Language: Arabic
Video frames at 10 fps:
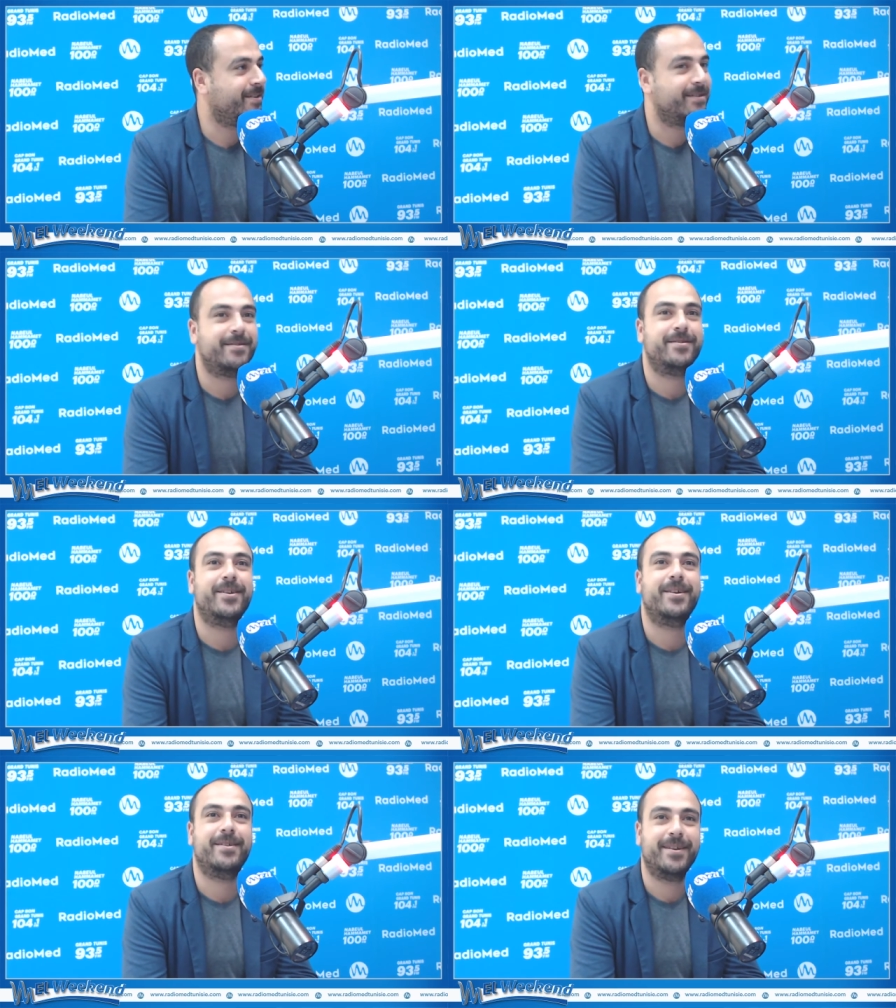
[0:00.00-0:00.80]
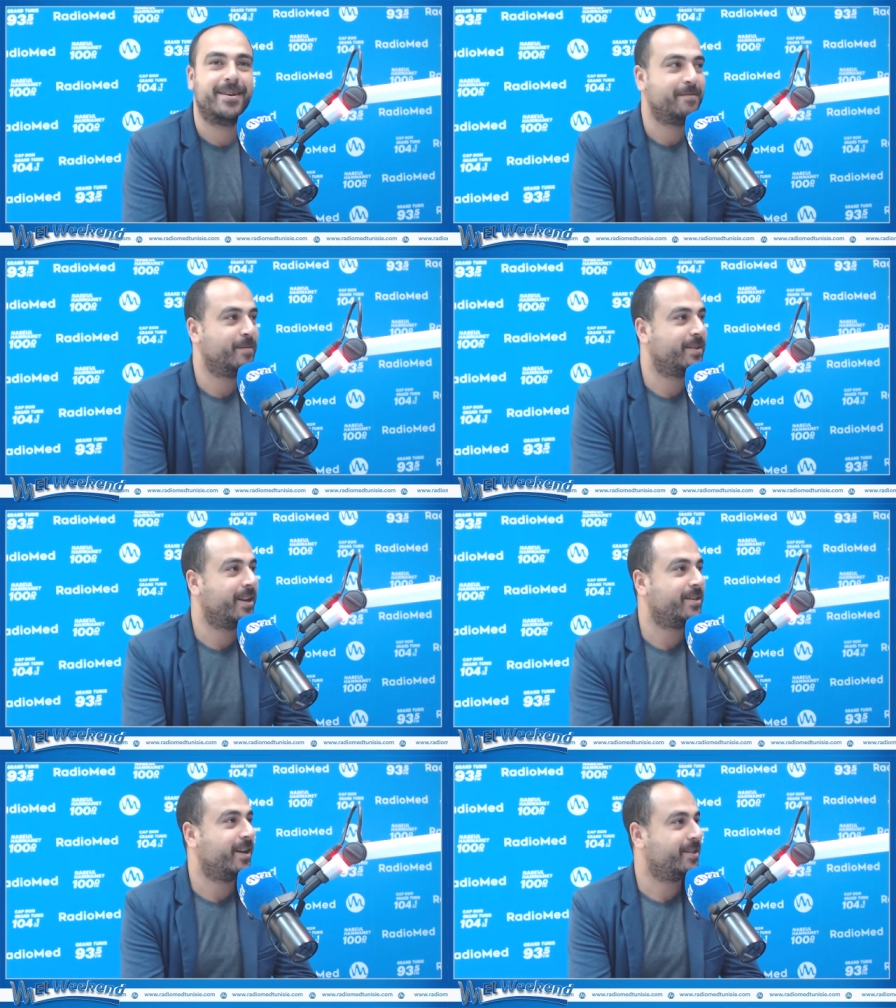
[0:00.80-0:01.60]
مترشح صادق
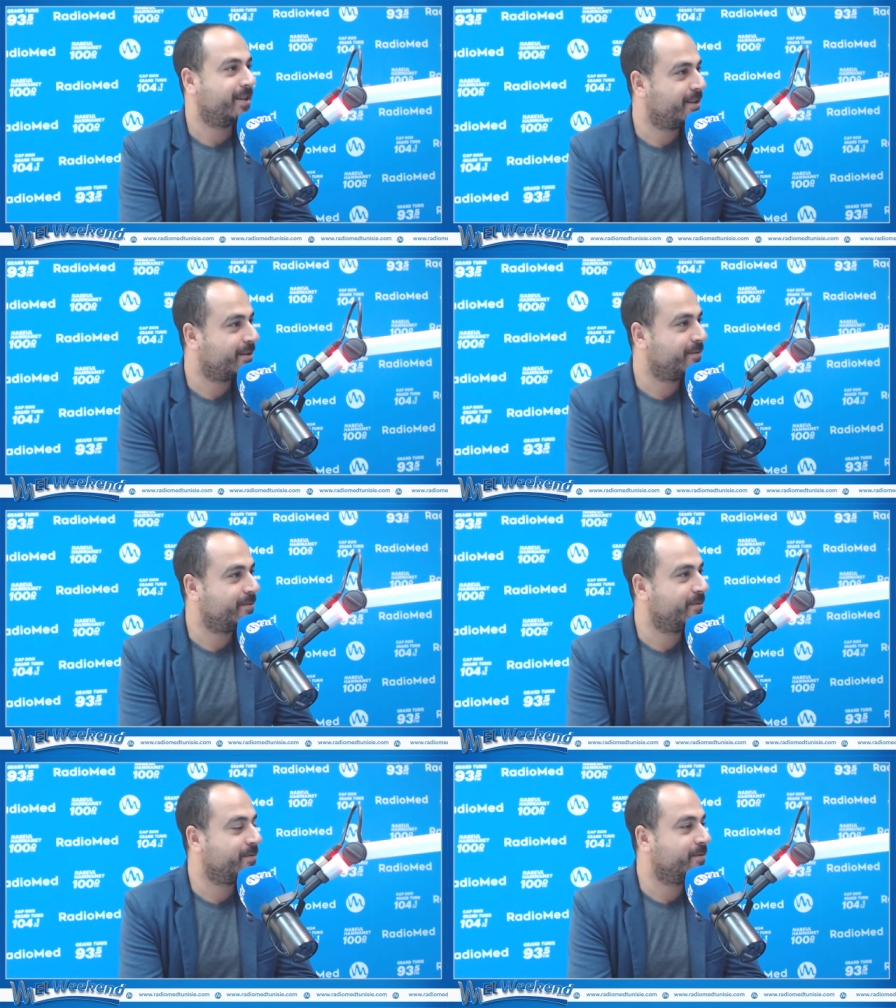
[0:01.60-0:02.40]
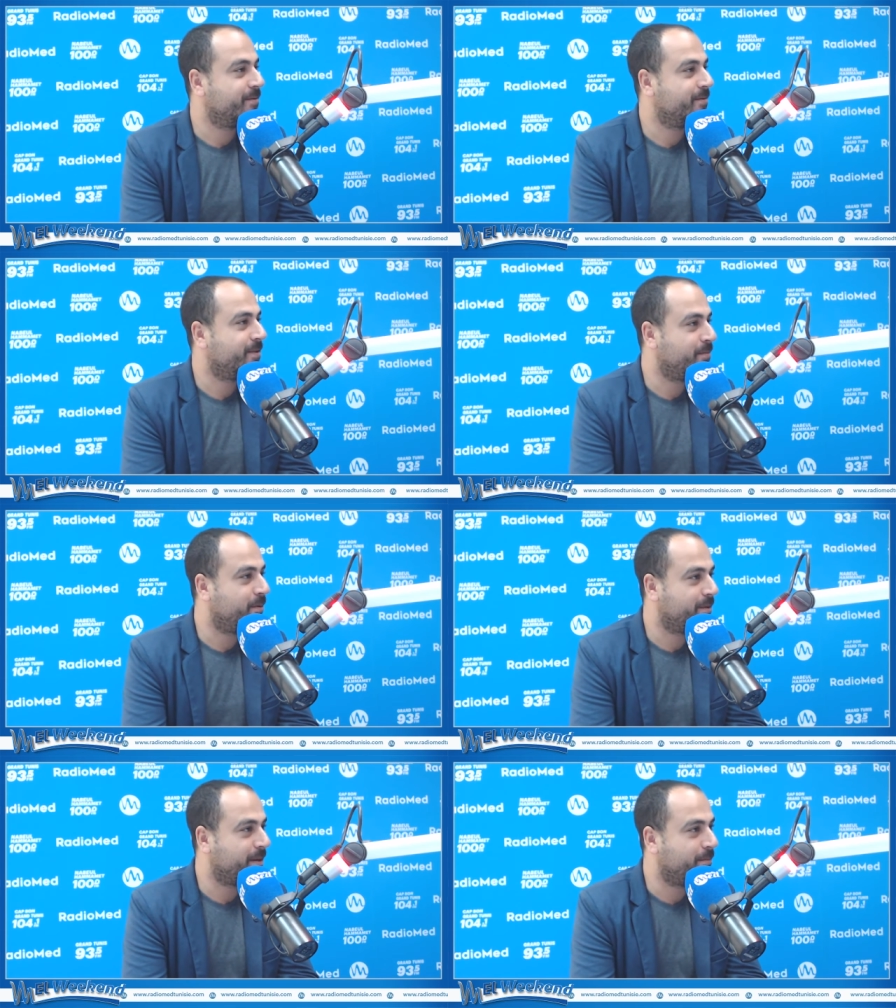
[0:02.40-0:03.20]
مترشح صادق وسي بون
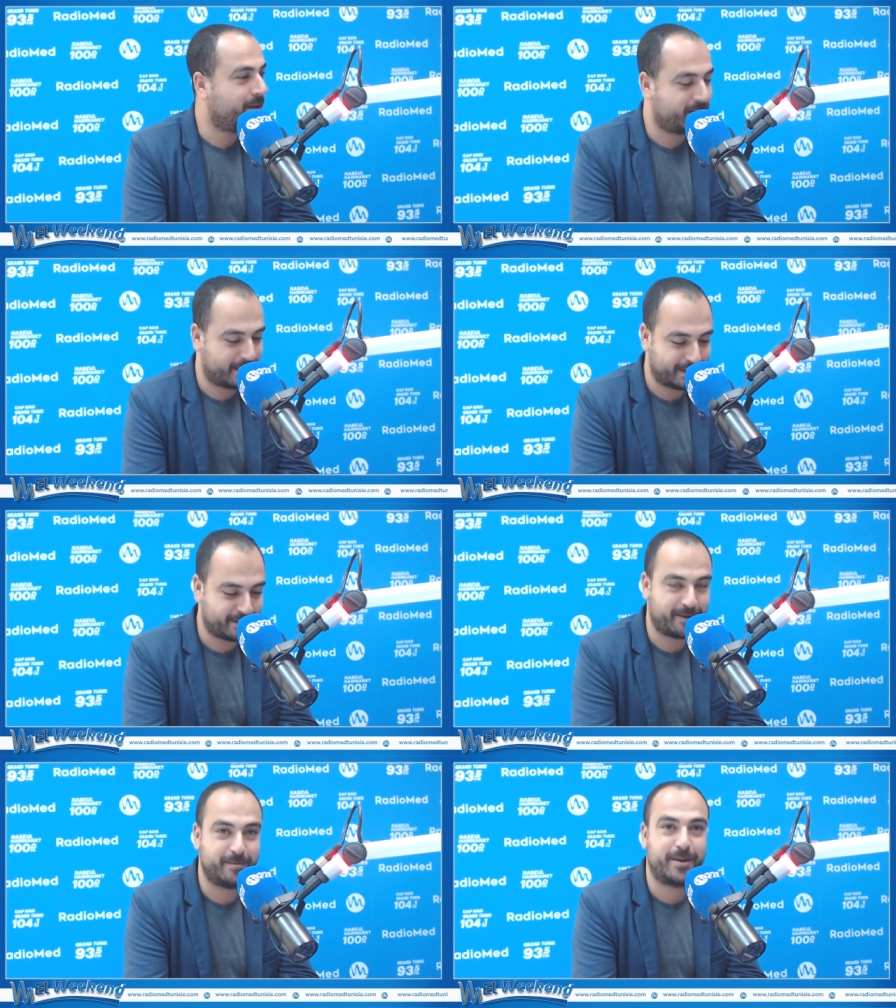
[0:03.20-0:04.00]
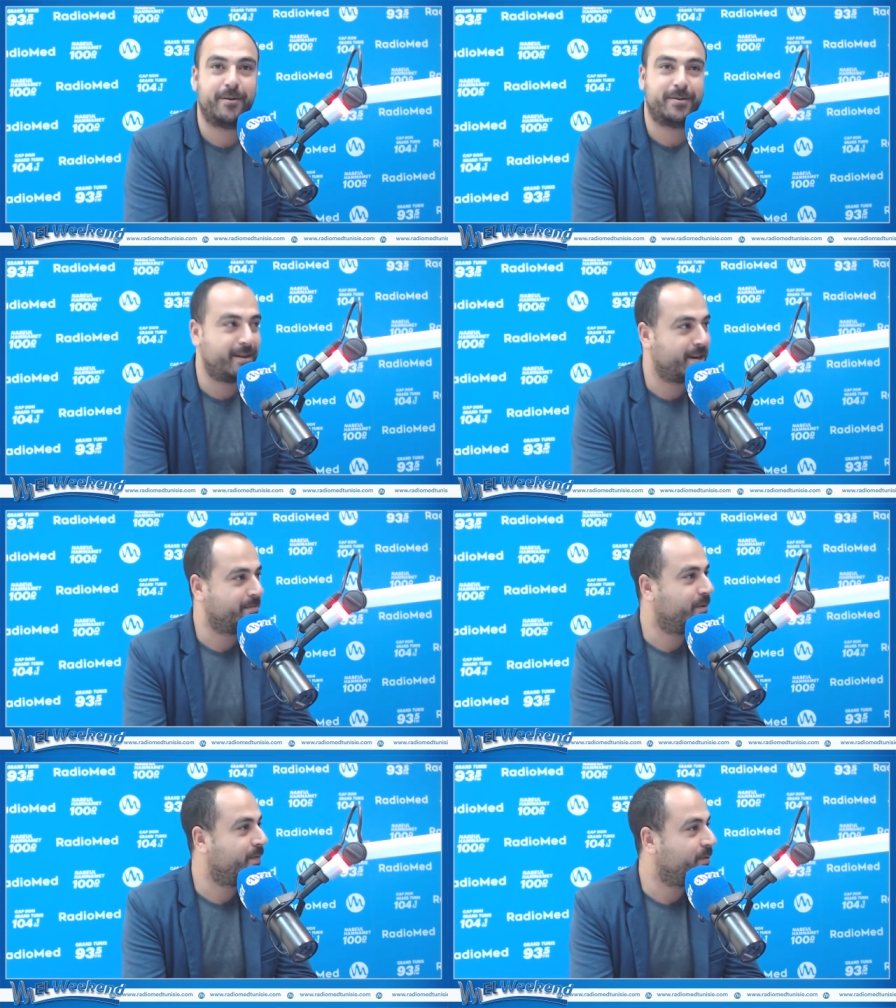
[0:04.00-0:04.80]
تقبل الترشح نتاعو ان شاء الله ربي
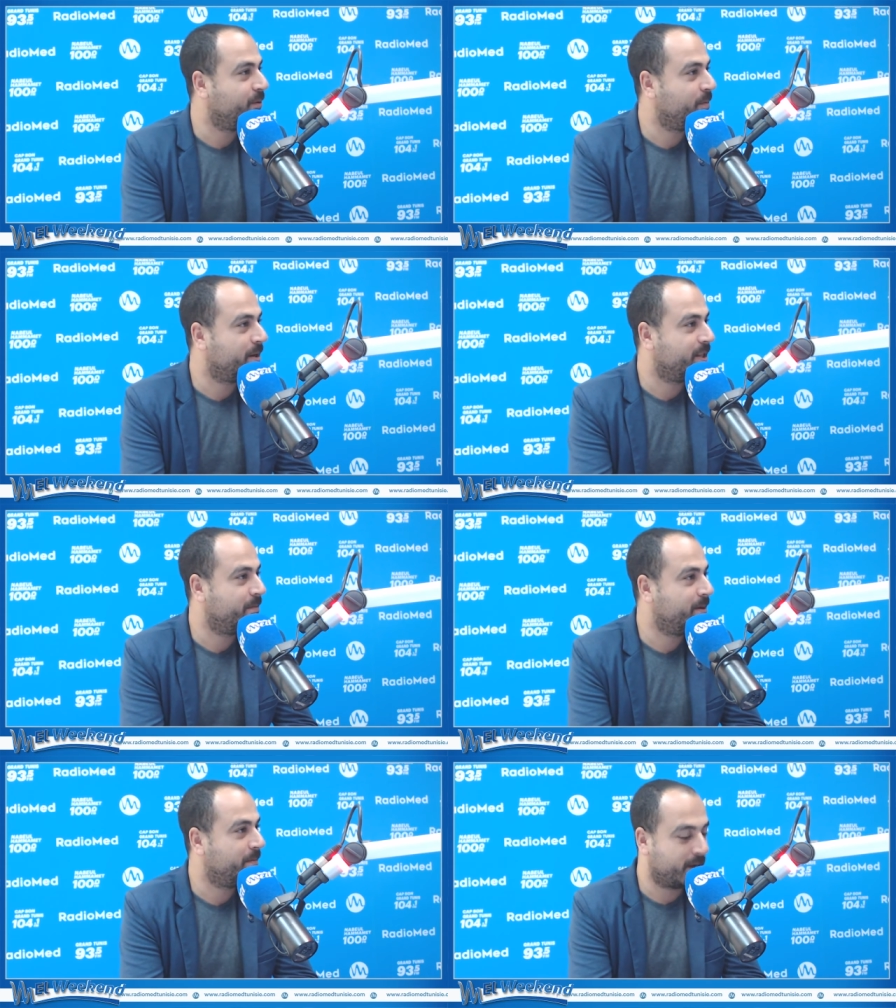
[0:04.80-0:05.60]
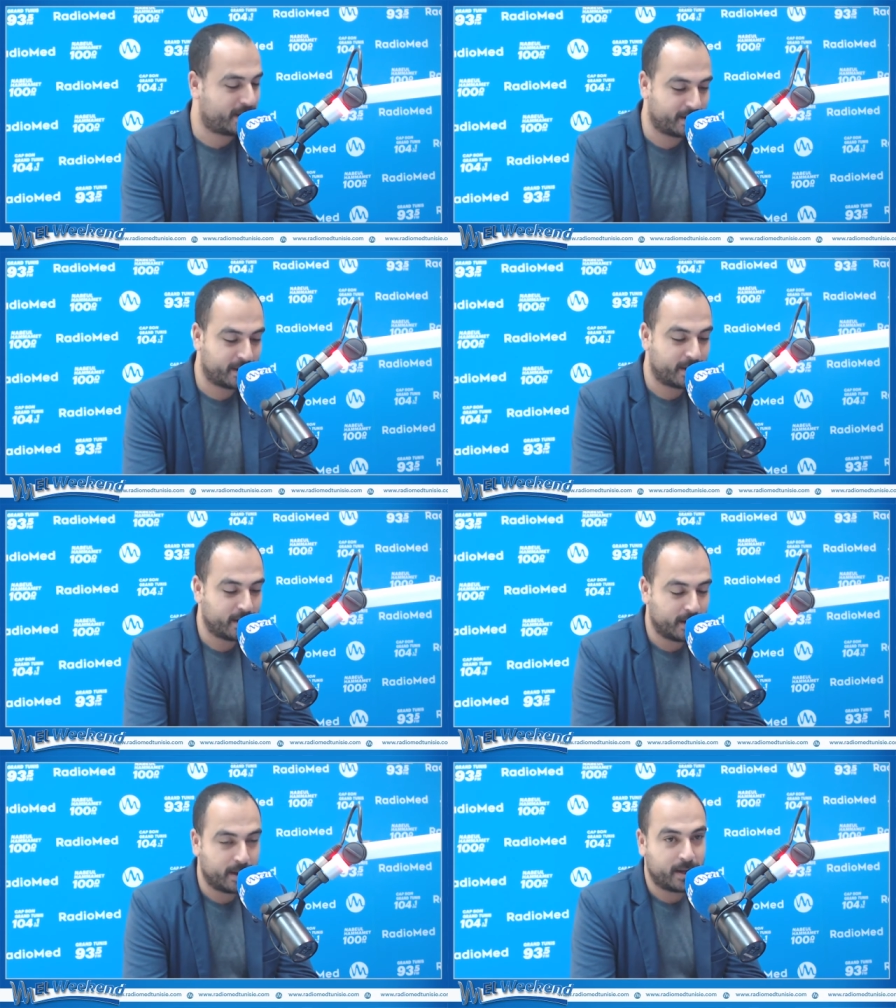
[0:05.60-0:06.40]
يوفقه المكتب اللي معاه
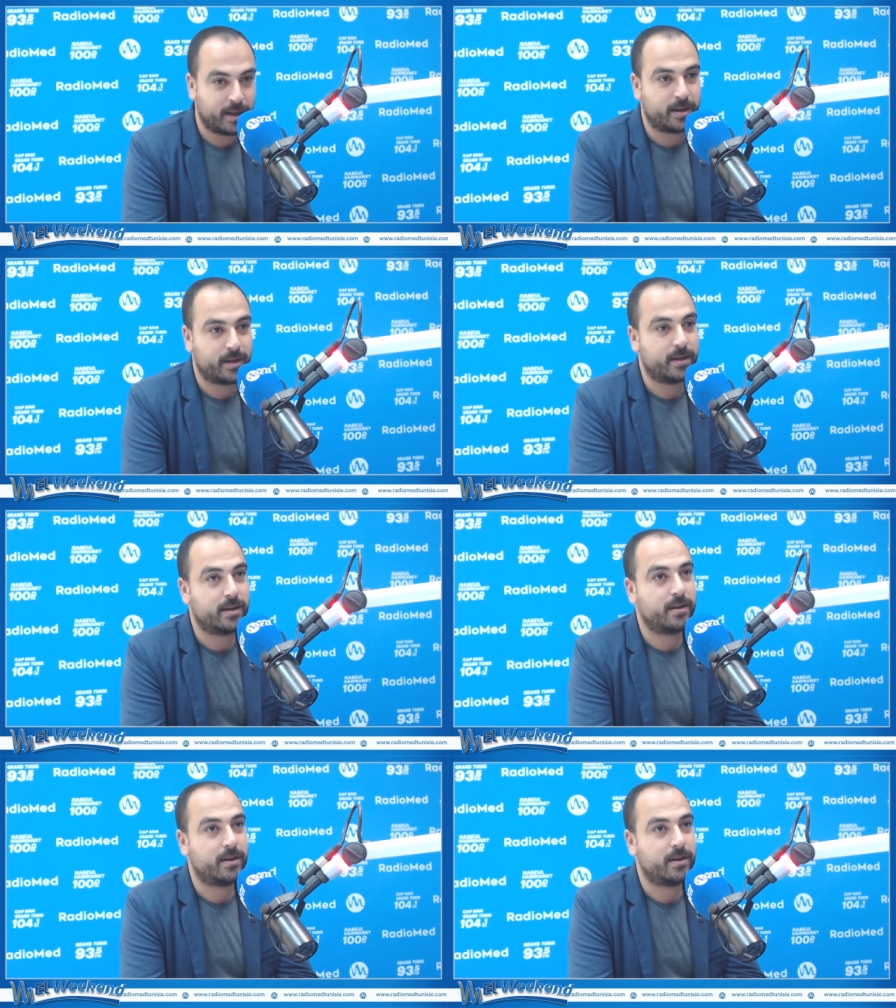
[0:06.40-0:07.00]
euh, euh,